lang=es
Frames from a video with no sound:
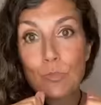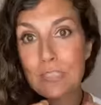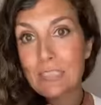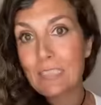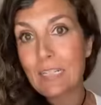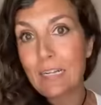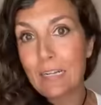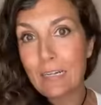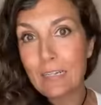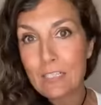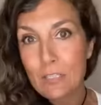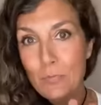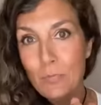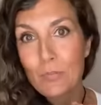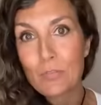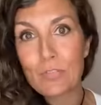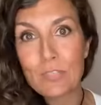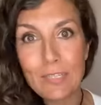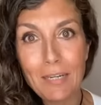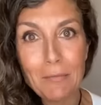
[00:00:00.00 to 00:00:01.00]
nuestra
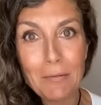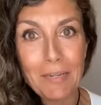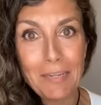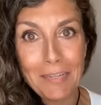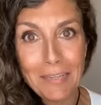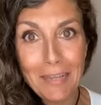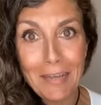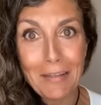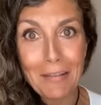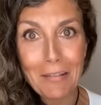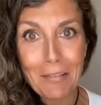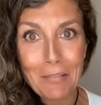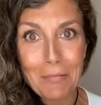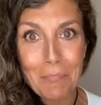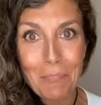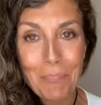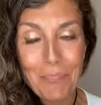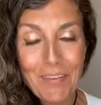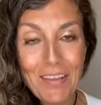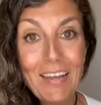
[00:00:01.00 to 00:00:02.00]
responsabilidad.
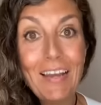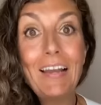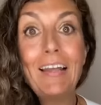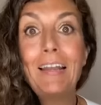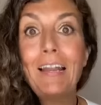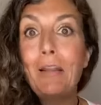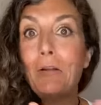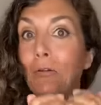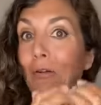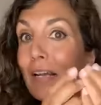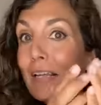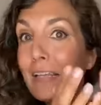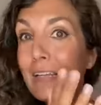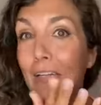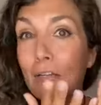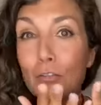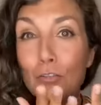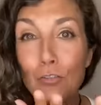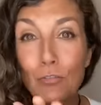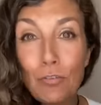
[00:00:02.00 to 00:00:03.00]
La luna
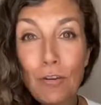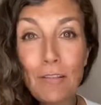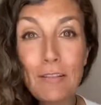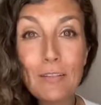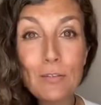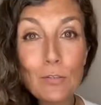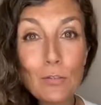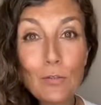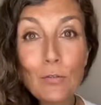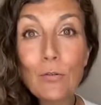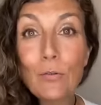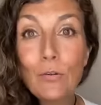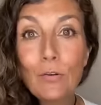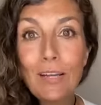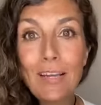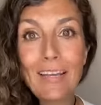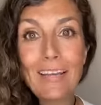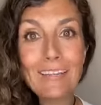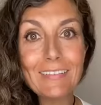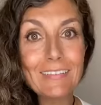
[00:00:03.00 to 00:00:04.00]
llena nos ofrece todo lo
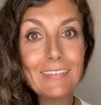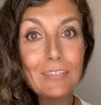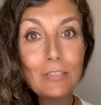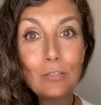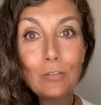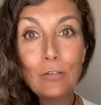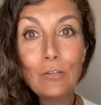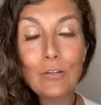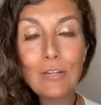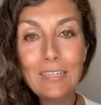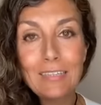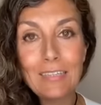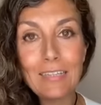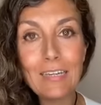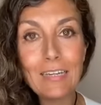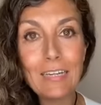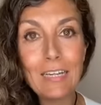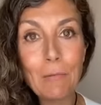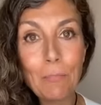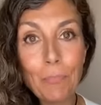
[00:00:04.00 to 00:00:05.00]
que es y todo lo que
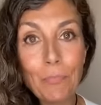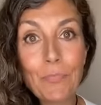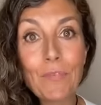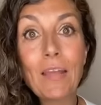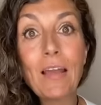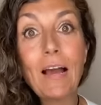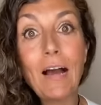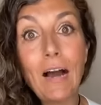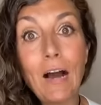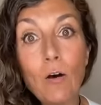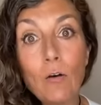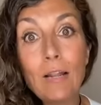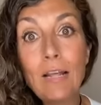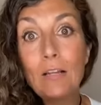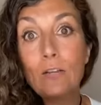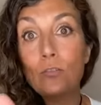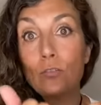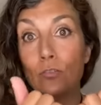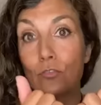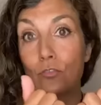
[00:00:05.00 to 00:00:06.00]
tiene. Ahora
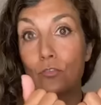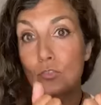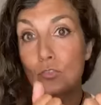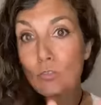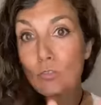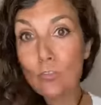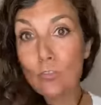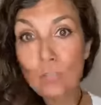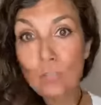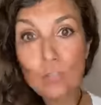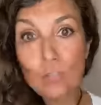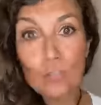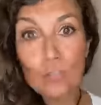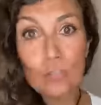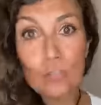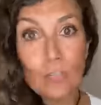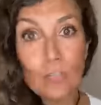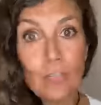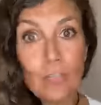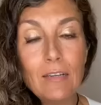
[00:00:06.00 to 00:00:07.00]

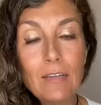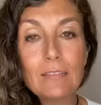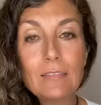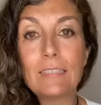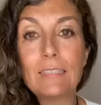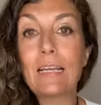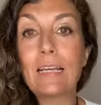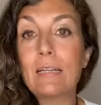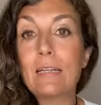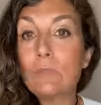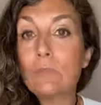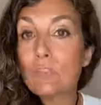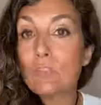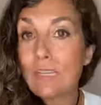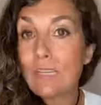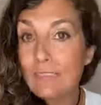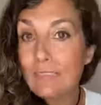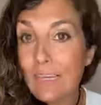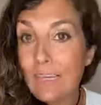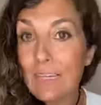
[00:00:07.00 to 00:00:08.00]
nosotros si queremos
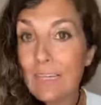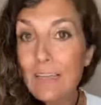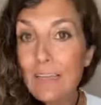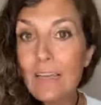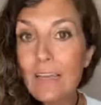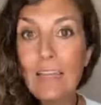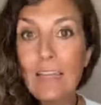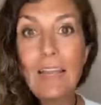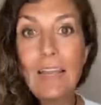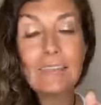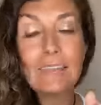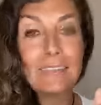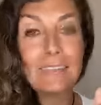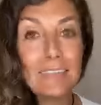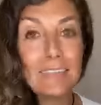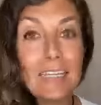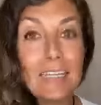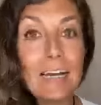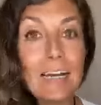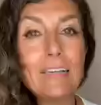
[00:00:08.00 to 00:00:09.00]
que esa energía
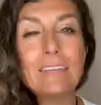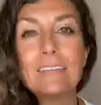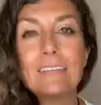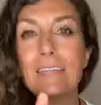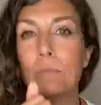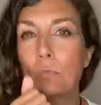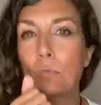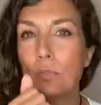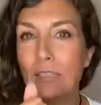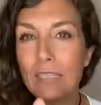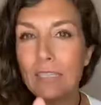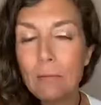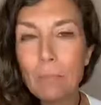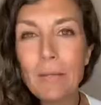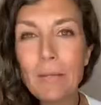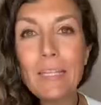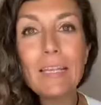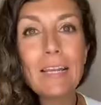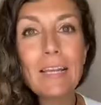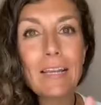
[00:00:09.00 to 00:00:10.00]
siga y se
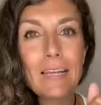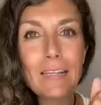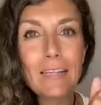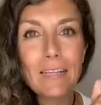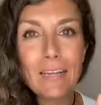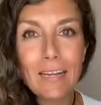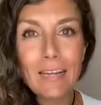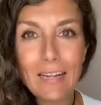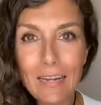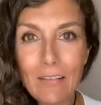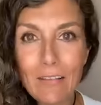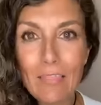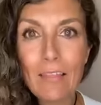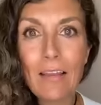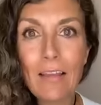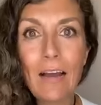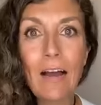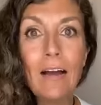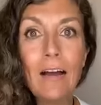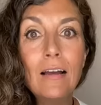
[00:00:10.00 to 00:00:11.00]
multiplique y
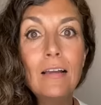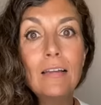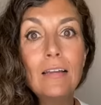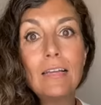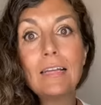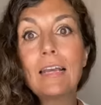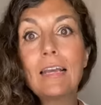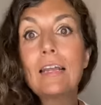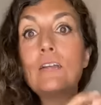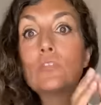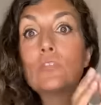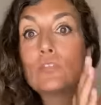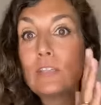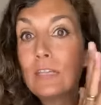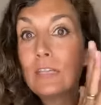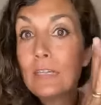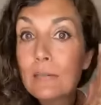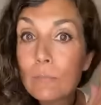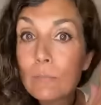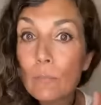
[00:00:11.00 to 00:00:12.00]
crezca y que nos
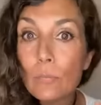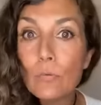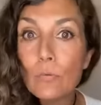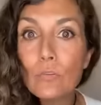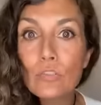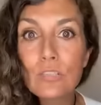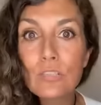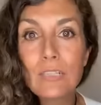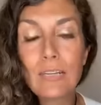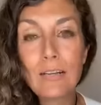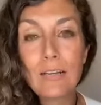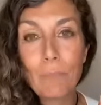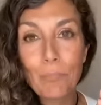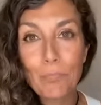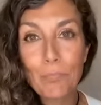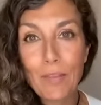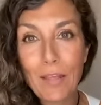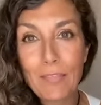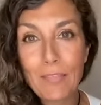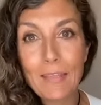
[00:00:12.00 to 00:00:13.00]
impulse
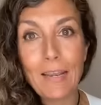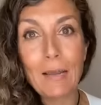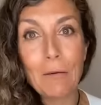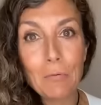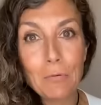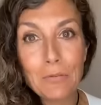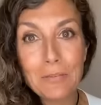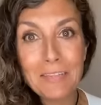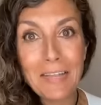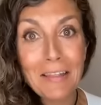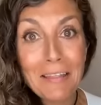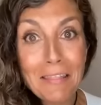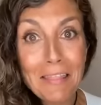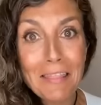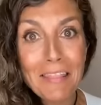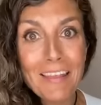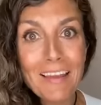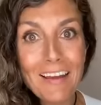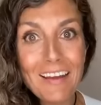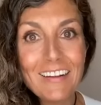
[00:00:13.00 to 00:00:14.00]
hacia la
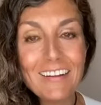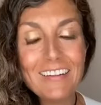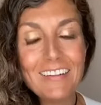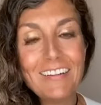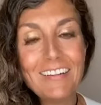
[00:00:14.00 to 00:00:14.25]
abundancia,